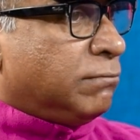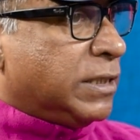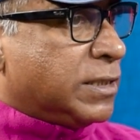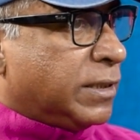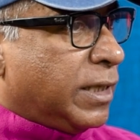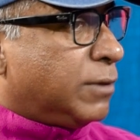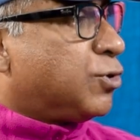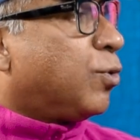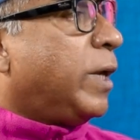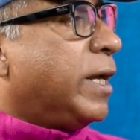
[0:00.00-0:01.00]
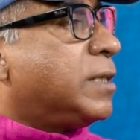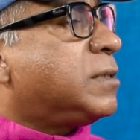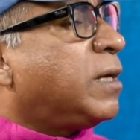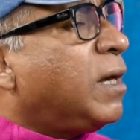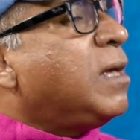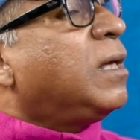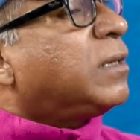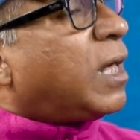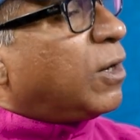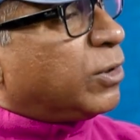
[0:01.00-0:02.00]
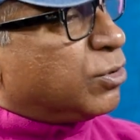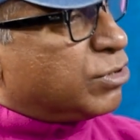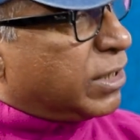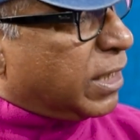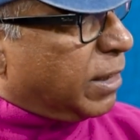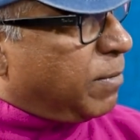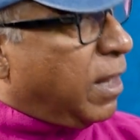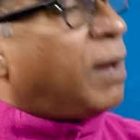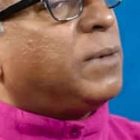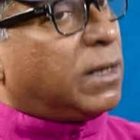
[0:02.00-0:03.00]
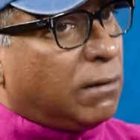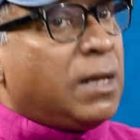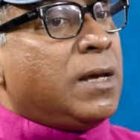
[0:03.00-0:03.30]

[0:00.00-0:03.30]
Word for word: নিজেদের চলে এসছে তারা হয়তো সেটাকে আমরা